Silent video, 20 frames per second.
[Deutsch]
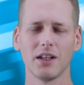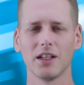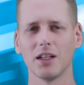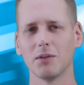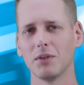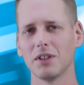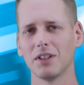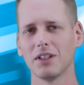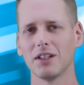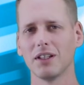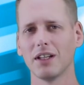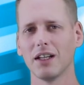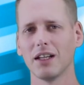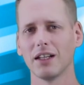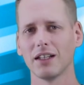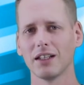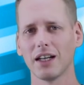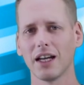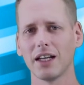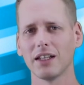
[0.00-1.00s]
damit
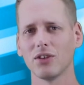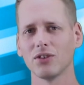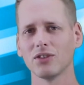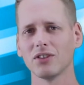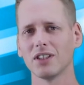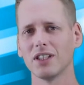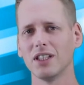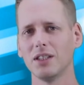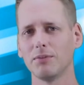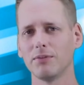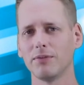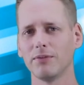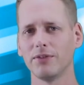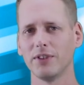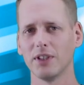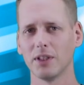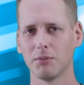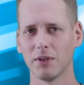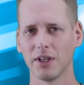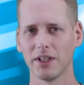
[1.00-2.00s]
keiner unserer geliebten
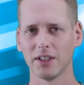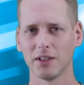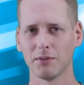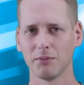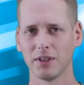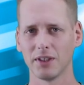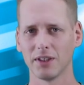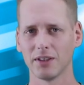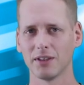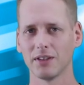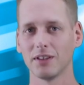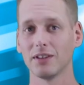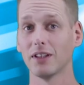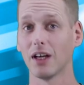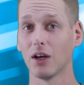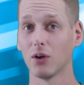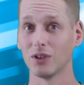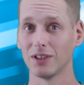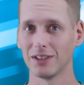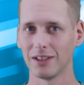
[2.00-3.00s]
Vierbeiner mehr
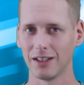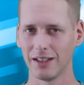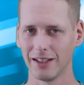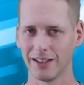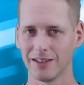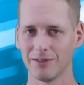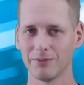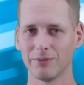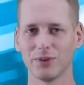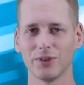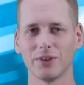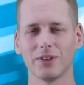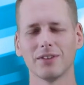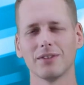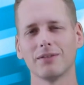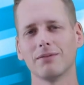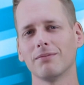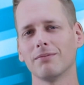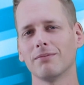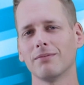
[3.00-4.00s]
darunter leiden muss